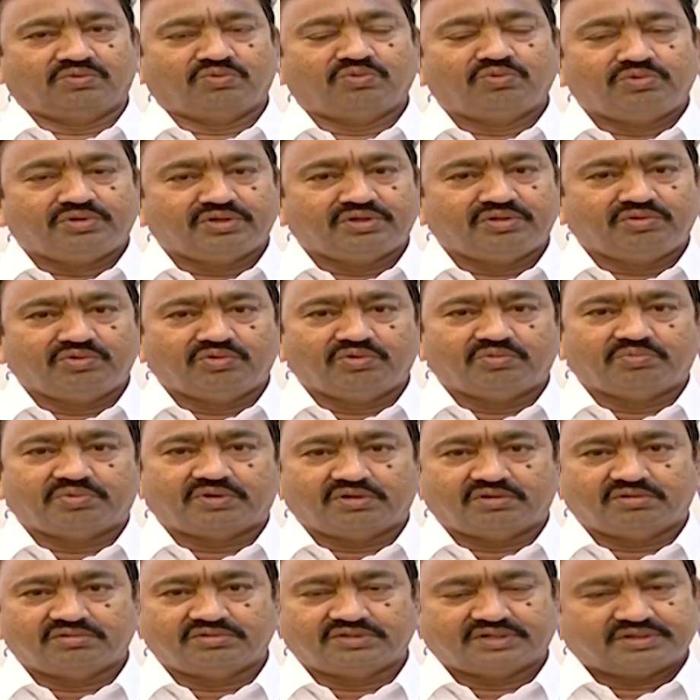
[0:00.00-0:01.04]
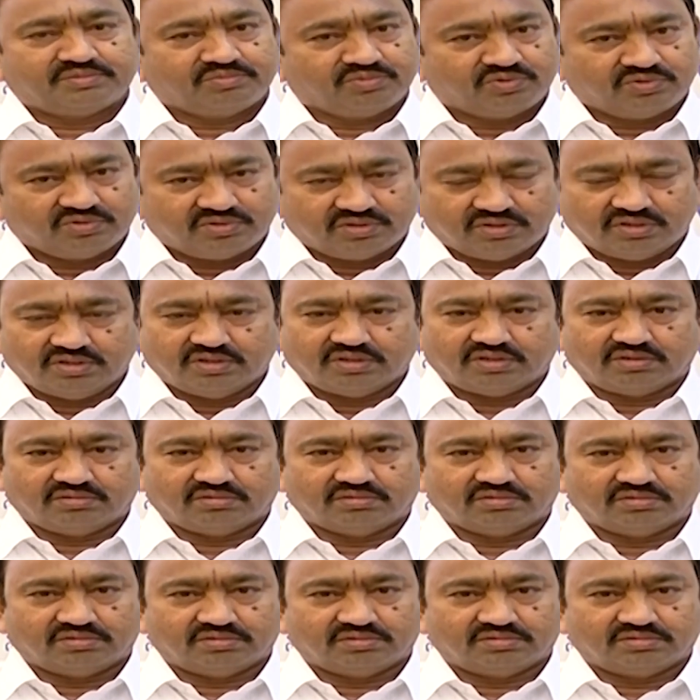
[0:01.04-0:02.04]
నూటికి నూరు రూపాయలు జగన్మోహన్ రెడ్డి గారు